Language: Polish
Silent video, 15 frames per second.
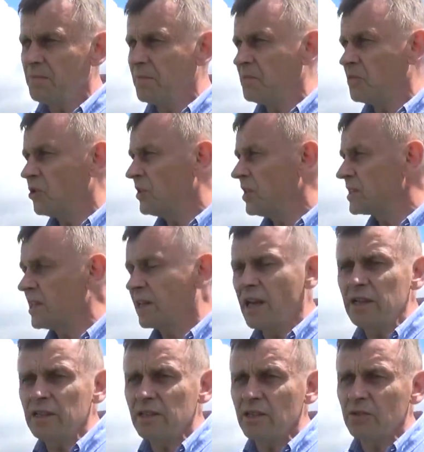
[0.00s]
młode
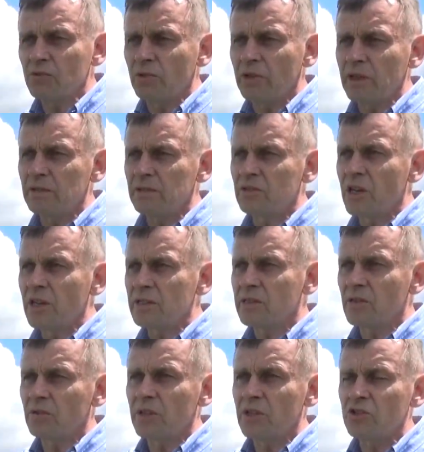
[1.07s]
sarenki, które
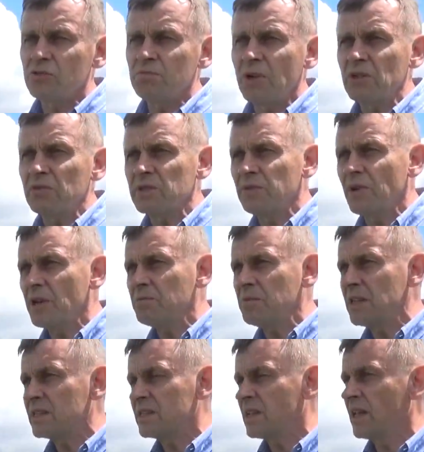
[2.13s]
często też mają swoje
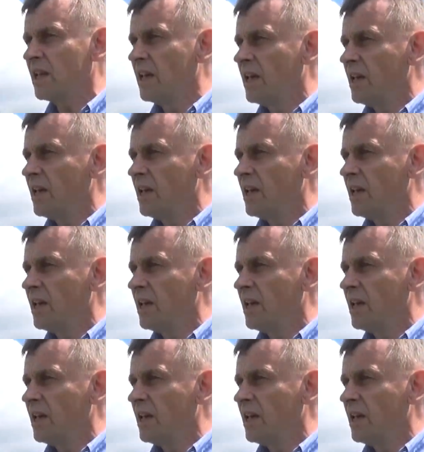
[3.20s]
miejsce,